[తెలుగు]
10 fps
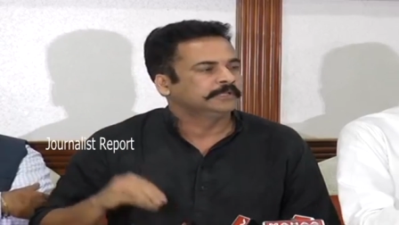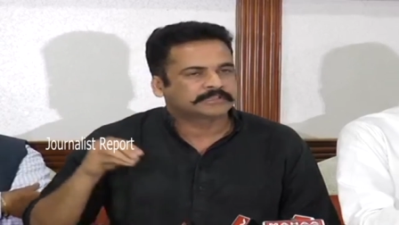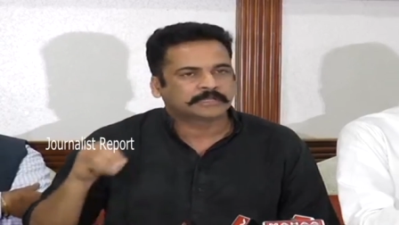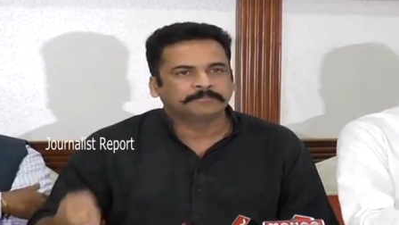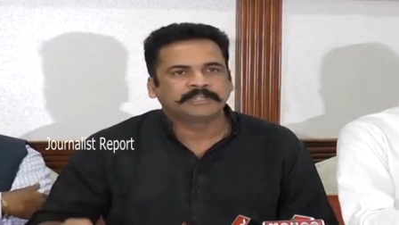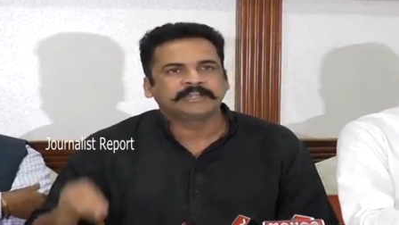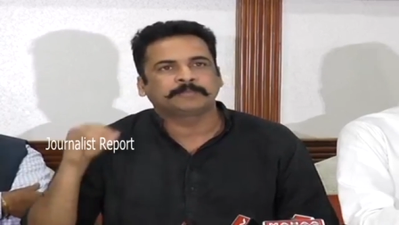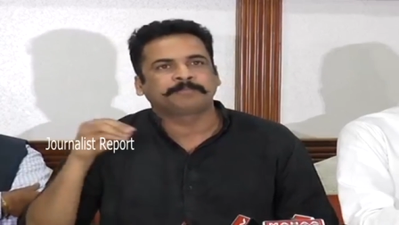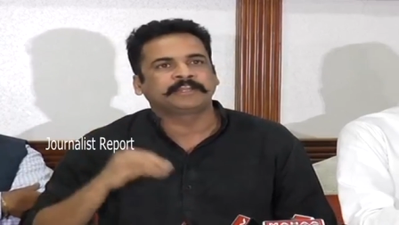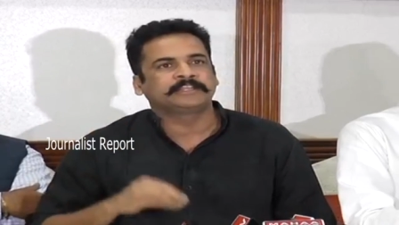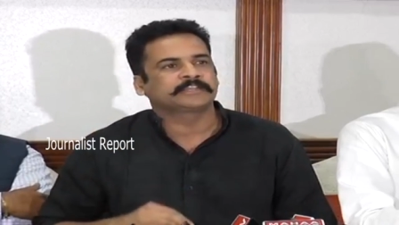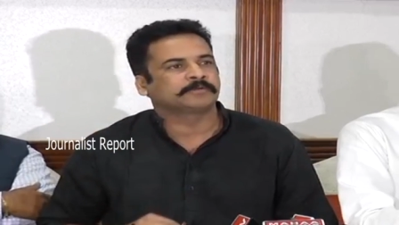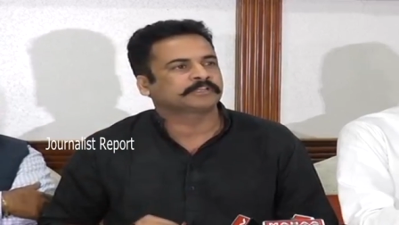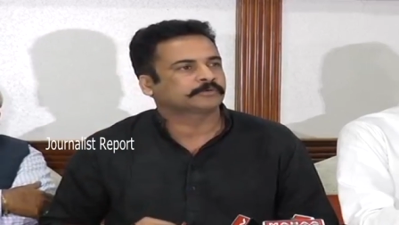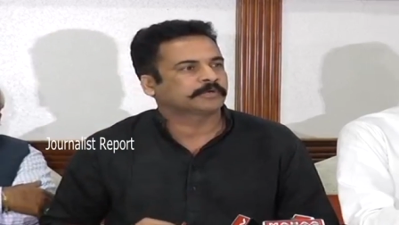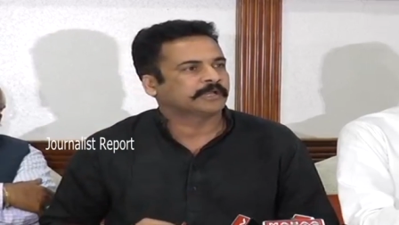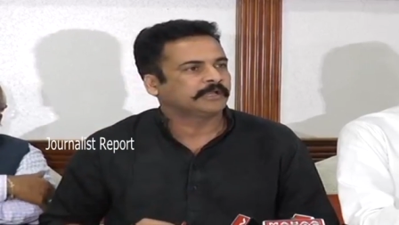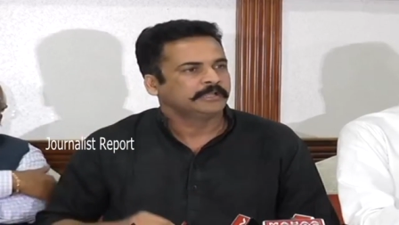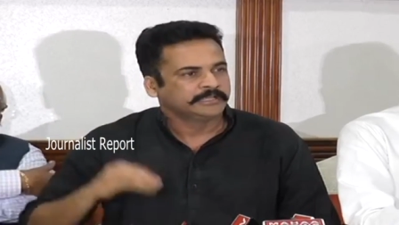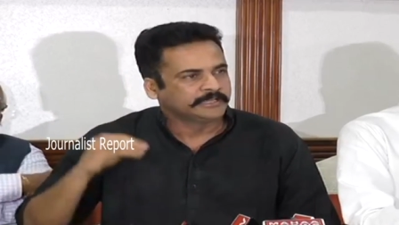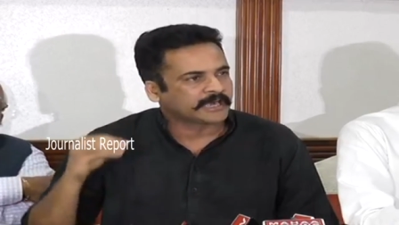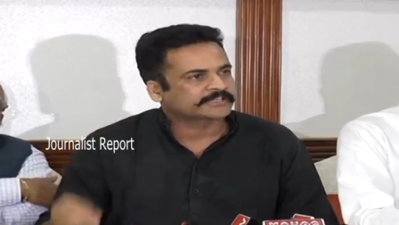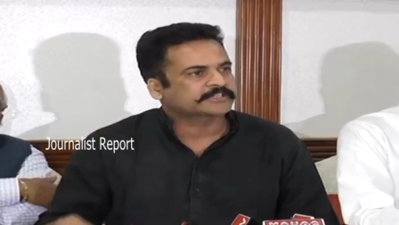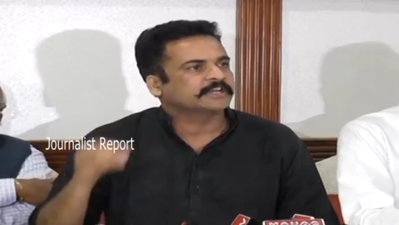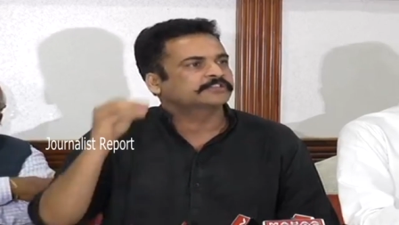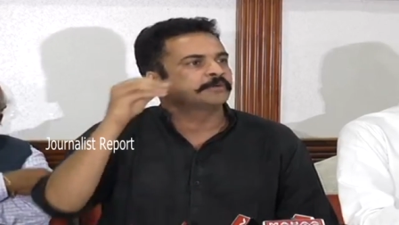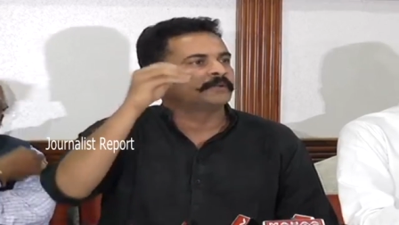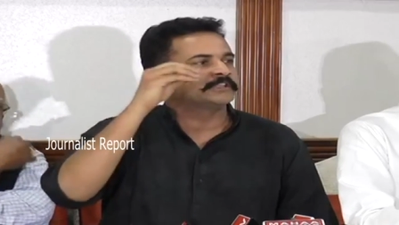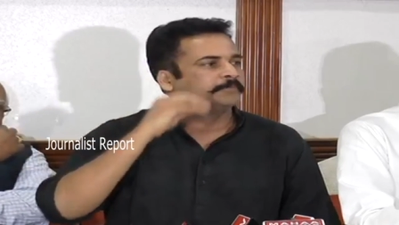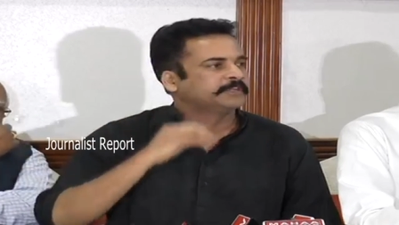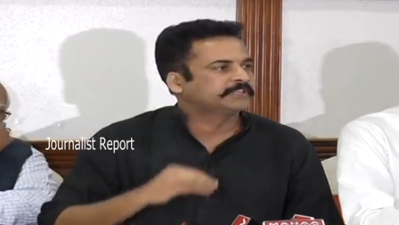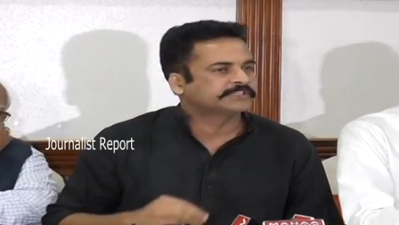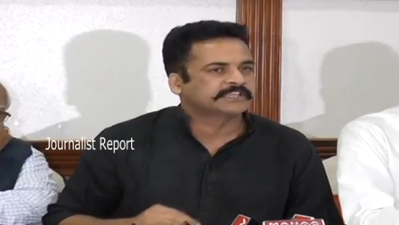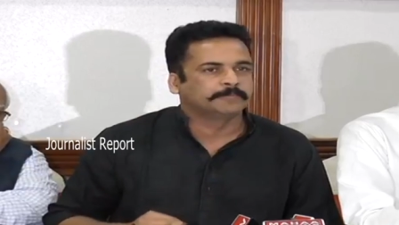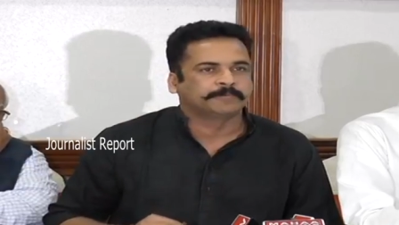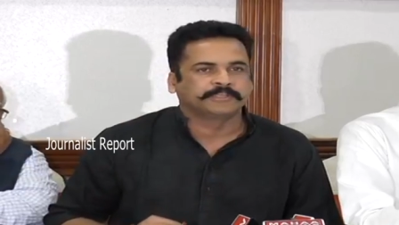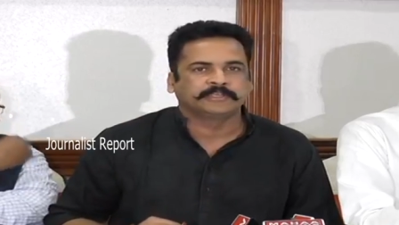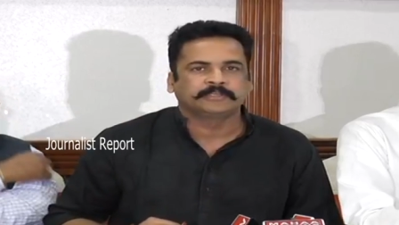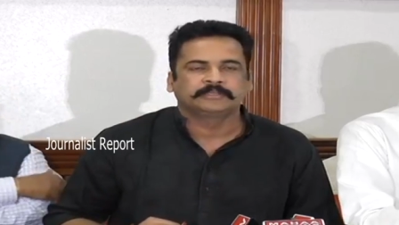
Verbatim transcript: ఇంత మీడియా పెరిగిన తర్వాత కూడా ఈ రాష్ట్రాల సొమ్ము అంతా మీరు తీసుకెళ్ళిపోయి